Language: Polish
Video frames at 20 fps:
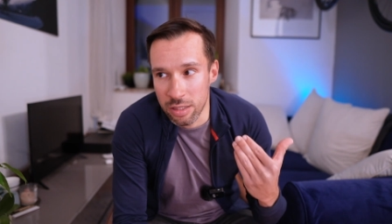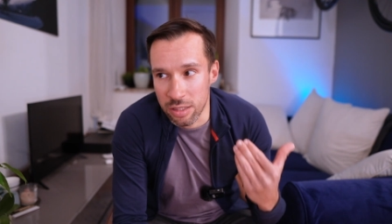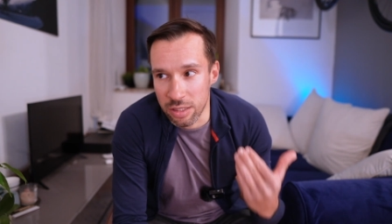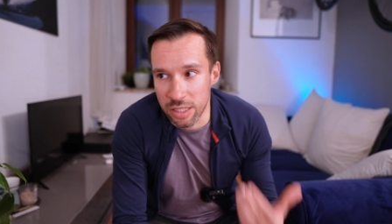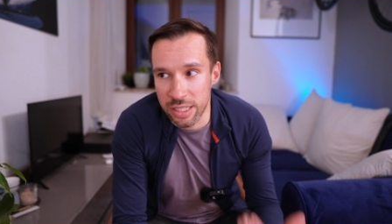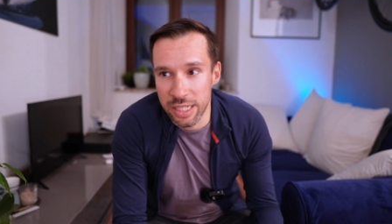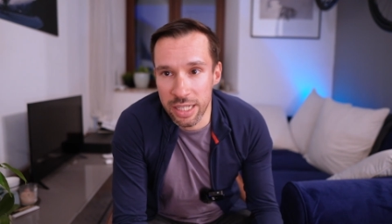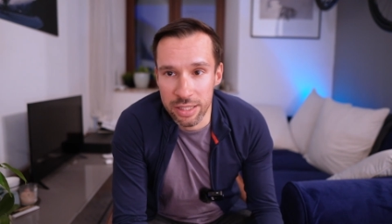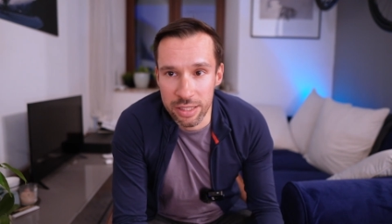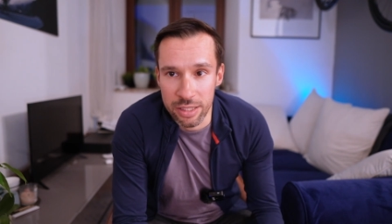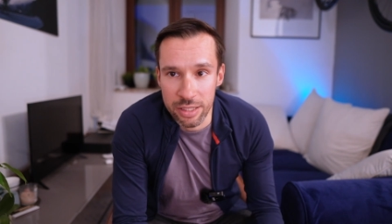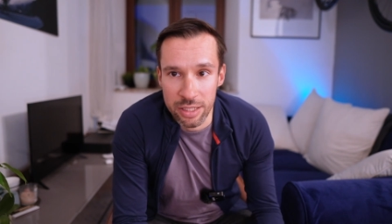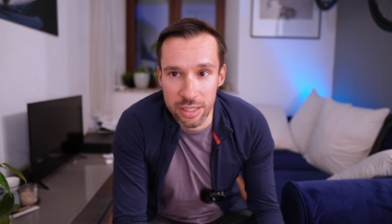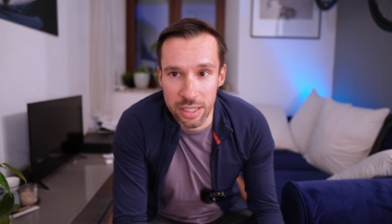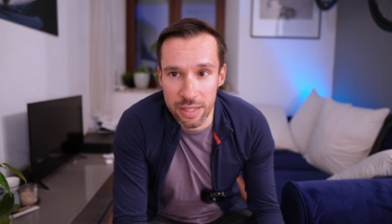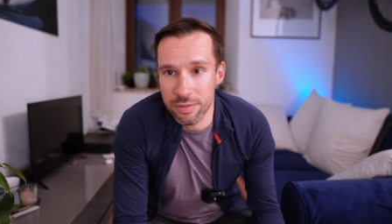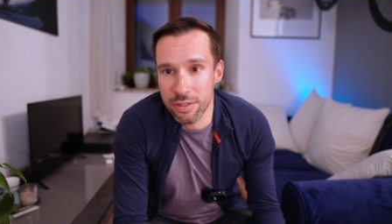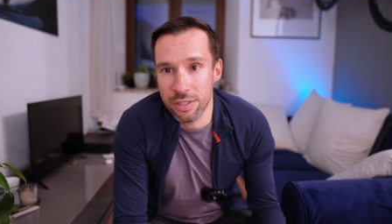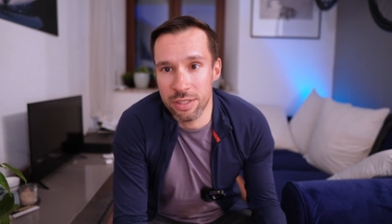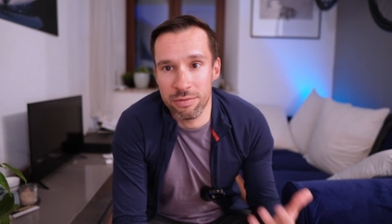
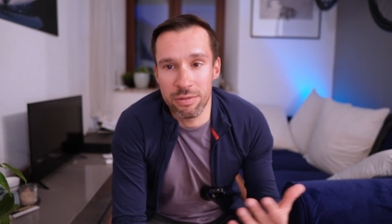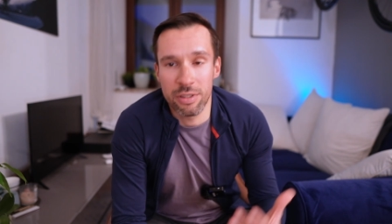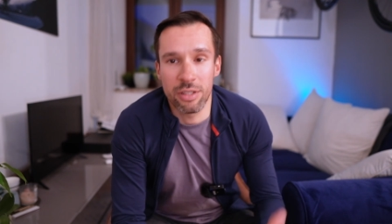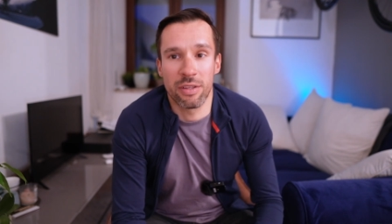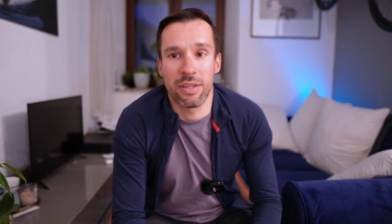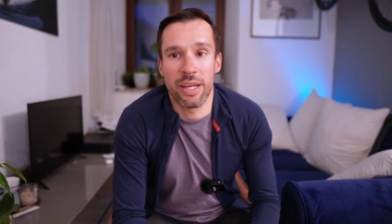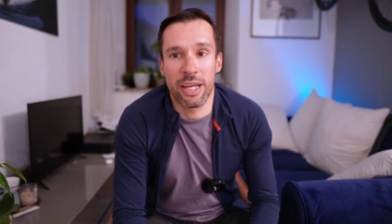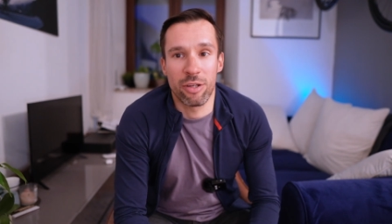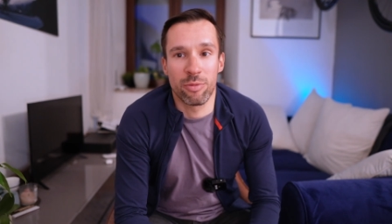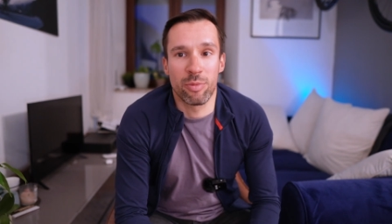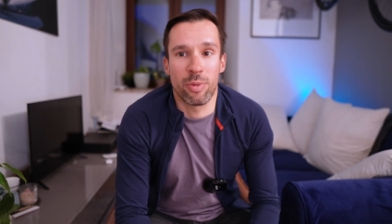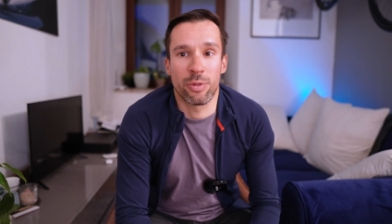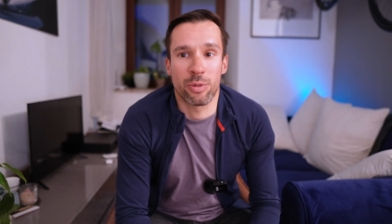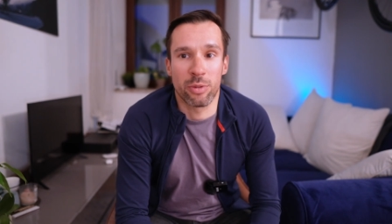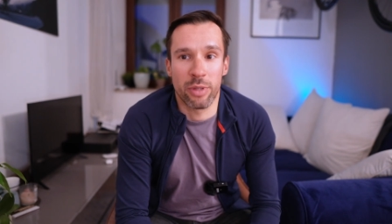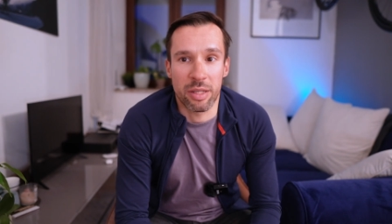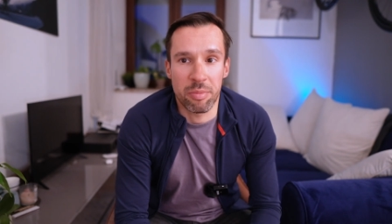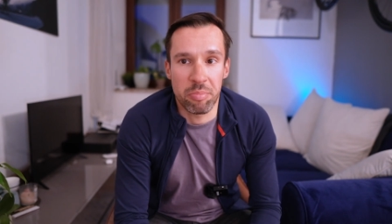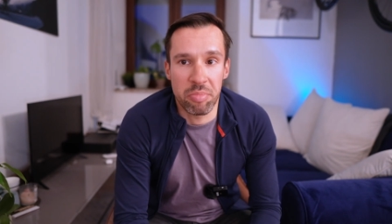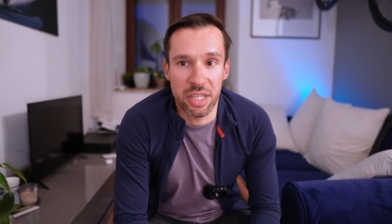gigantyczne, w sensie wyglądają po
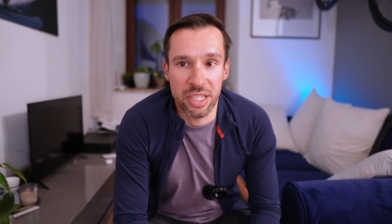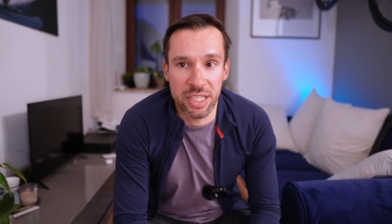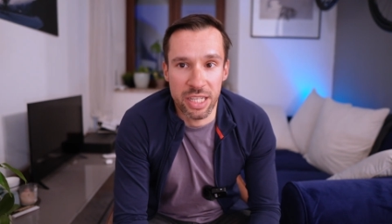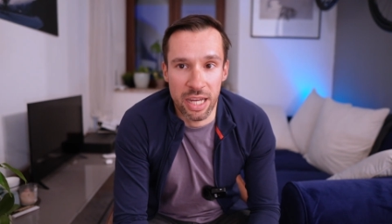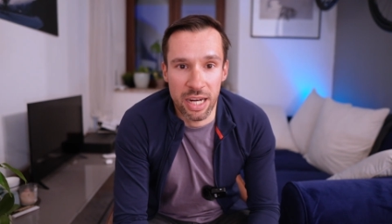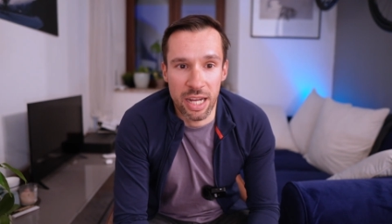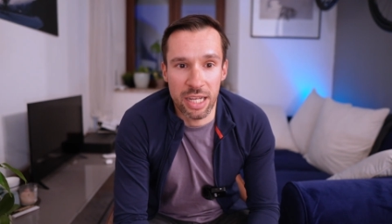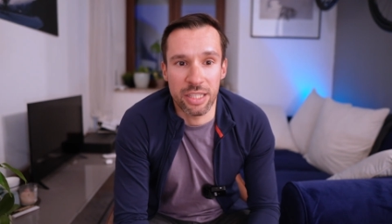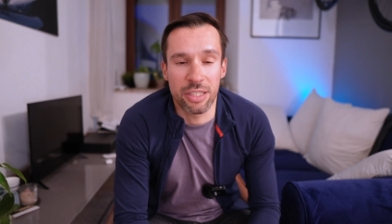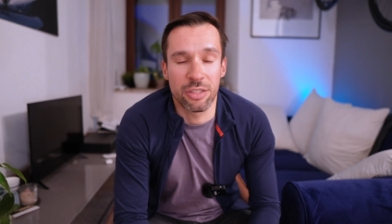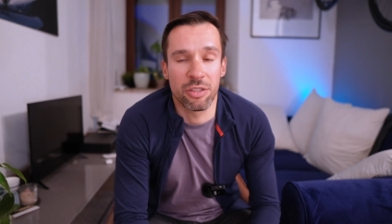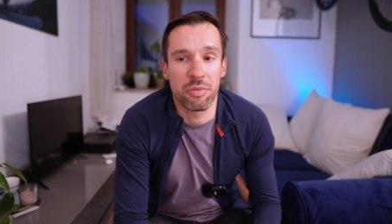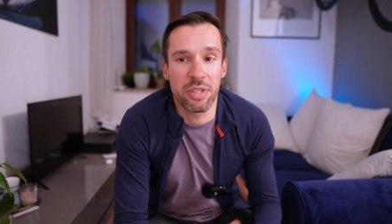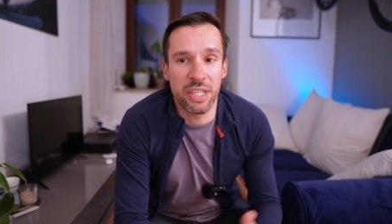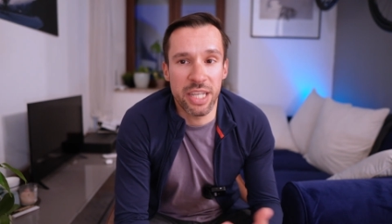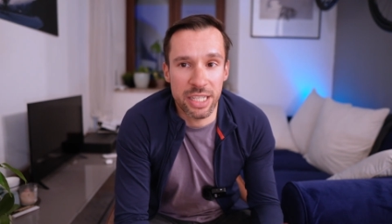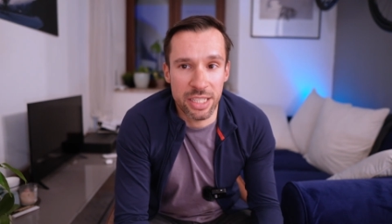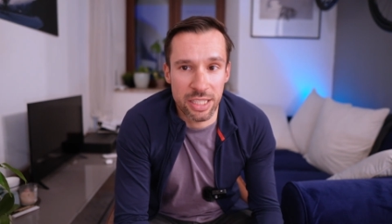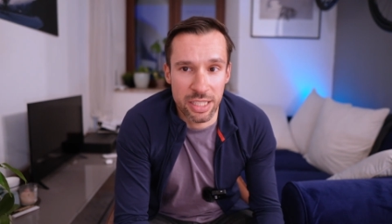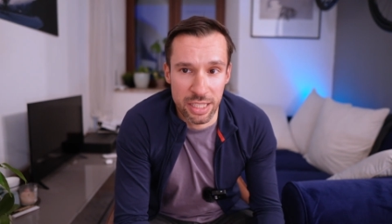prostu jak pieczara i są
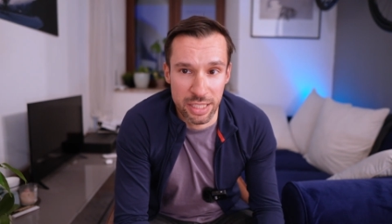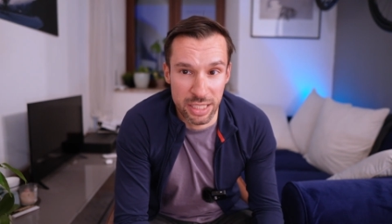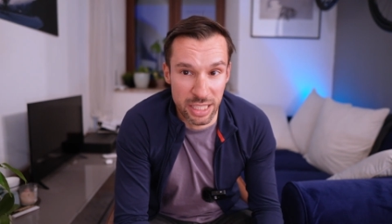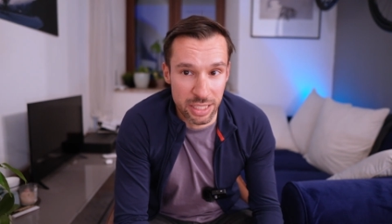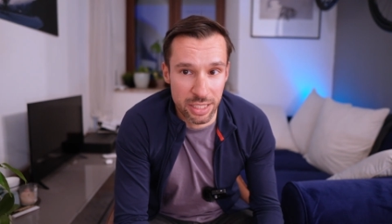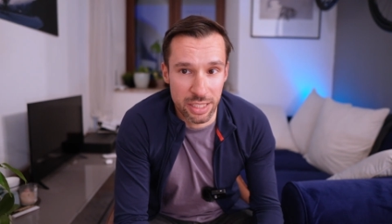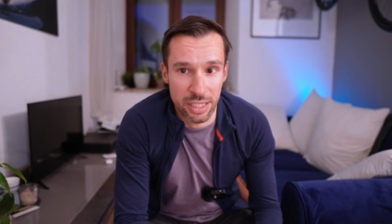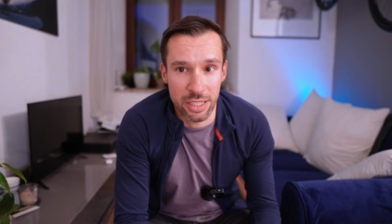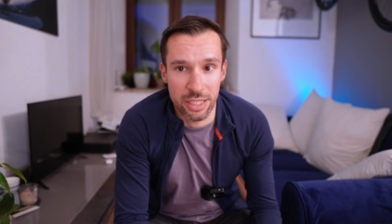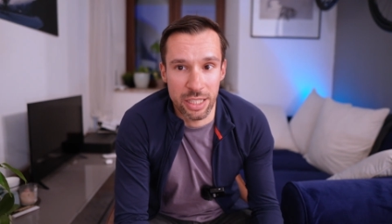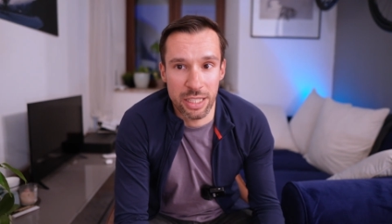jeszcze cięższe.